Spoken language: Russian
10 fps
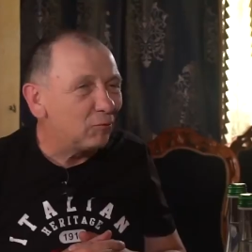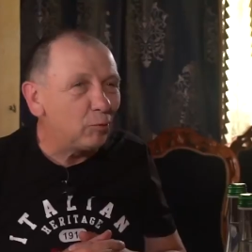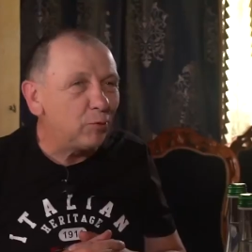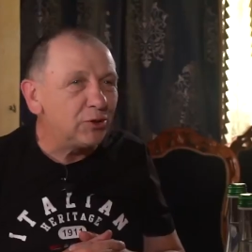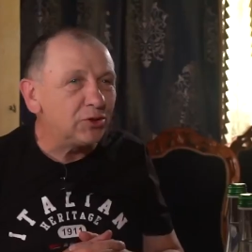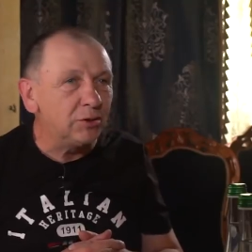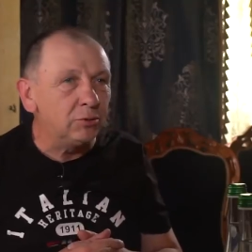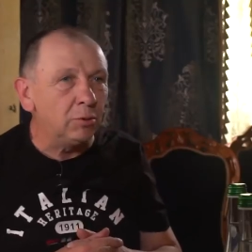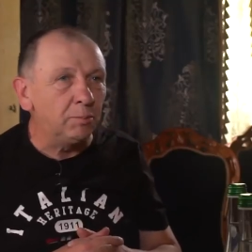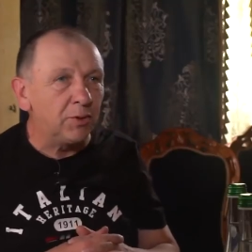в публичный
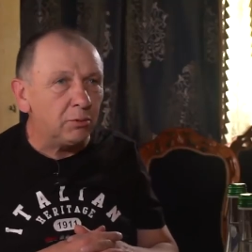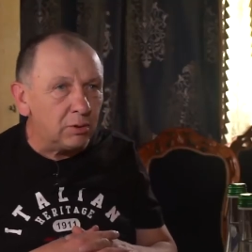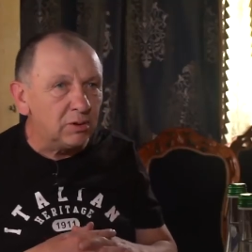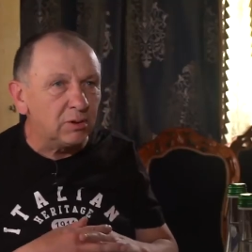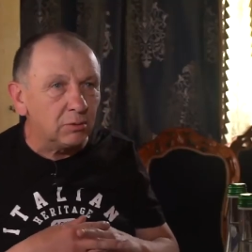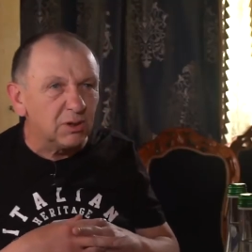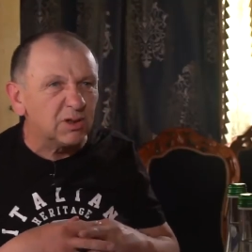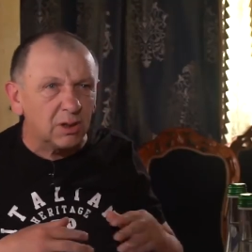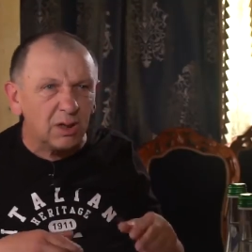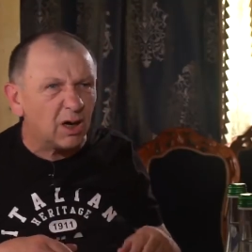дом приходит такой
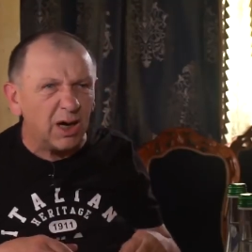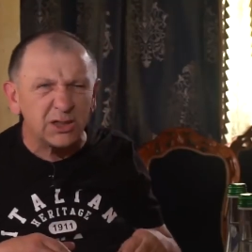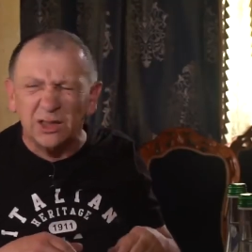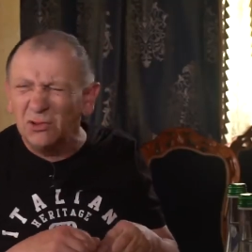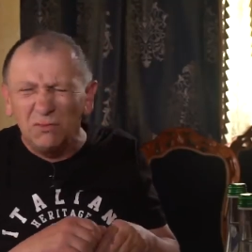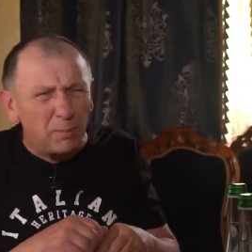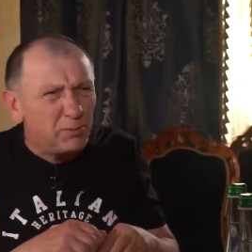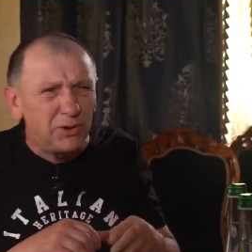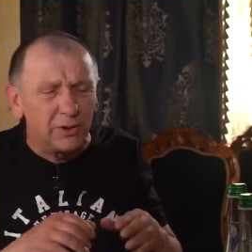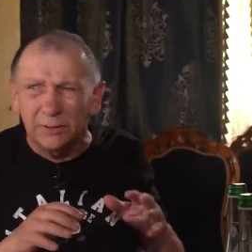старикашка, ну
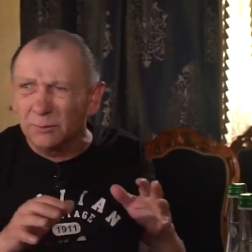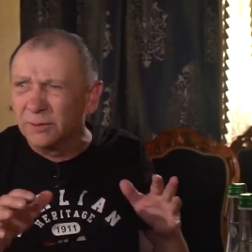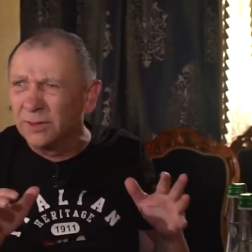вообще там